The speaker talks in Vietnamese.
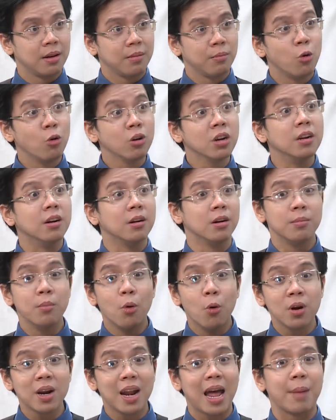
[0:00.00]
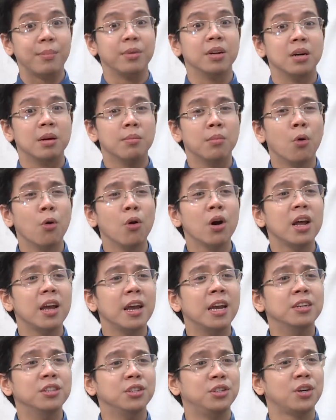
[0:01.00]
muốn nữa muốn làm nữa muốn
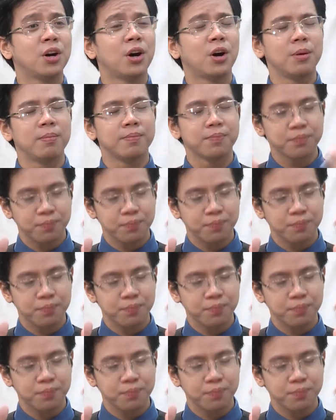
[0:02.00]
enjoy